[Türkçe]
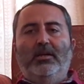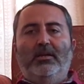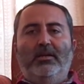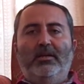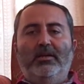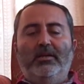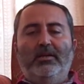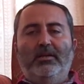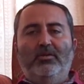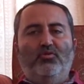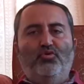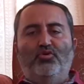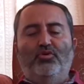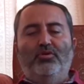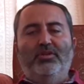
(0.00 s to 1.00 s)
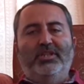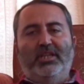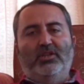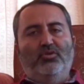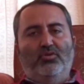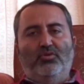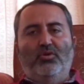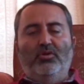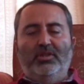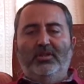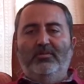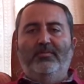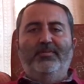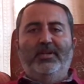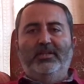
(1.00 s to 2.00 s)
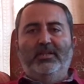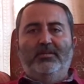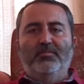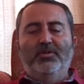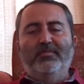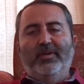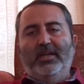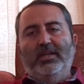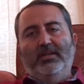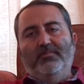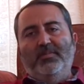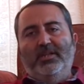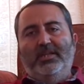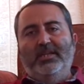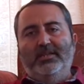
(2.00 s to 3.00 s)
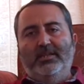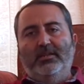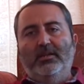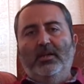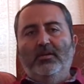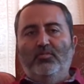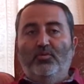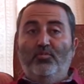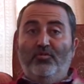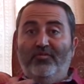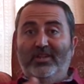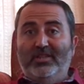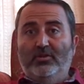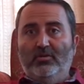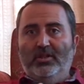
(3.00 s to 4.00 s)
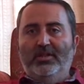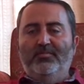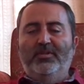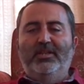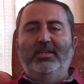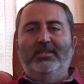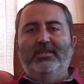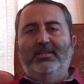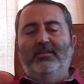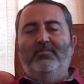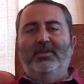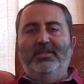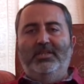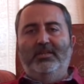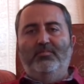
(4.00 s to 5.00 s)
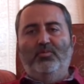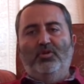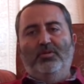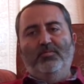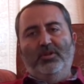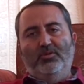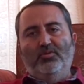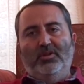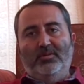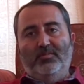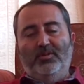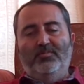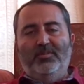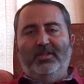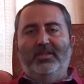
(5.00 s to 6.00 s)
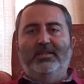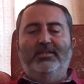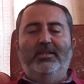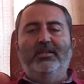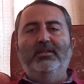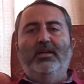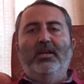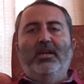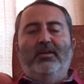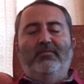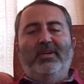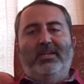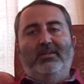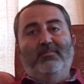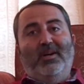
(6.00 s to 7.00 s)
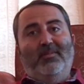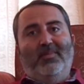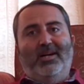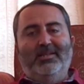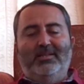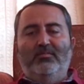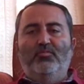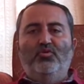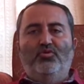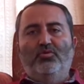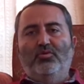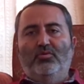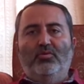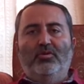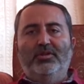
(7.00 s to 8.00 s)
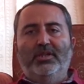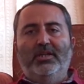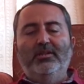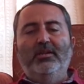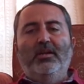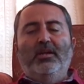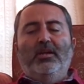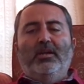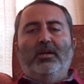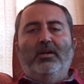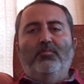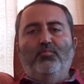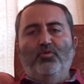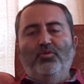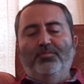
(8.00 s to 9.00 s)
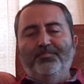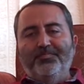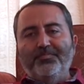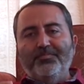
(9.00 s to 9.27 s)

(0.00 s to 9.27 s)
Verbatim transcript: e, düşünün 804'te vefat etmiş ve İbni Kesir, bu müfessir olan İbni Kesir'den bahsetmiyorum, ilk dönem İbni Kesir ve İmam Asım düşünün dostlar. E, bu